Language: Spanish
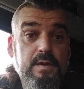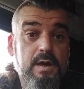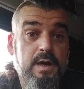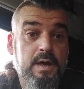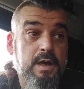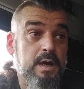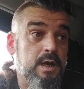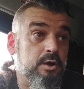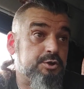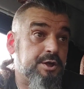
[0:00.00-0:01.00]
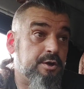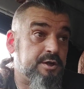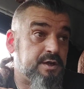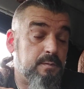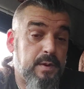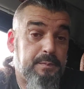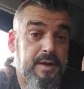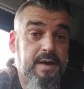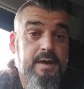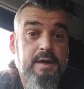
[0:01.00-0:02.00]
eh, los señores del
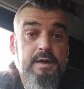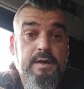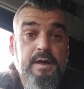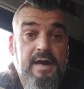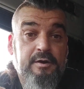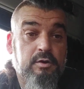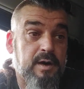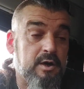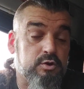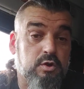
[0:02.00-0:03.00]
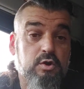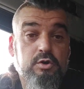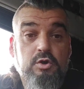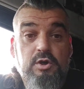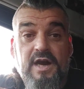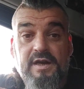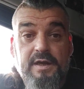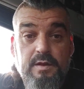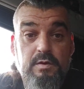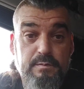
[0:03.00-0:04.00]
PP han robado todo lo que han
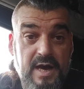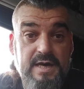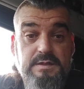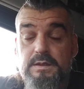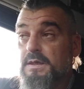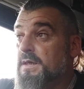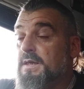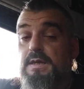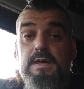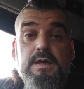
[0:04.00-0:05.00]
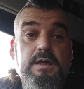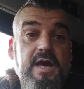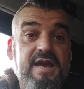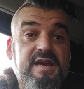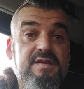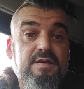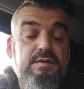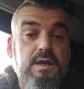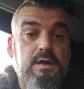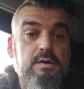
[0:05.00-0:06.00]
querido y más. Y hay que
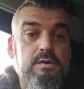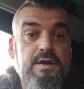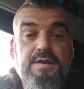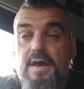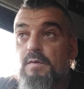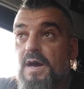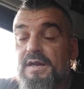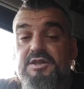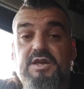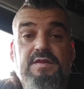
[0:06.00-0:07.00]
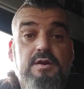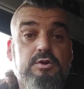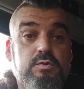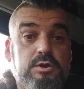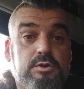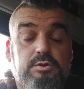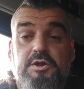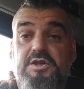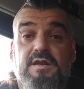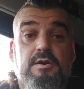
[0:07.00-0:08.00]
decirlo, y da igual que sean de los nuestros o
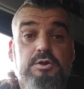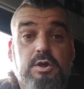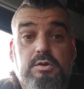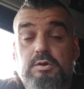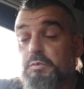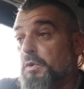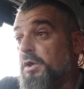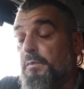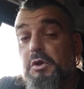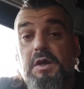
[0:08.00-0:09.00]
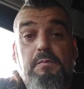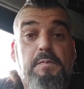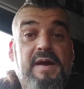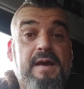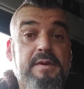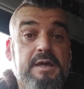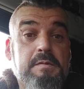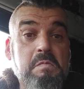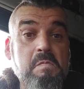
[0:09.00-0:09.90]
que sean de los otros, porque por ejemplo para mí,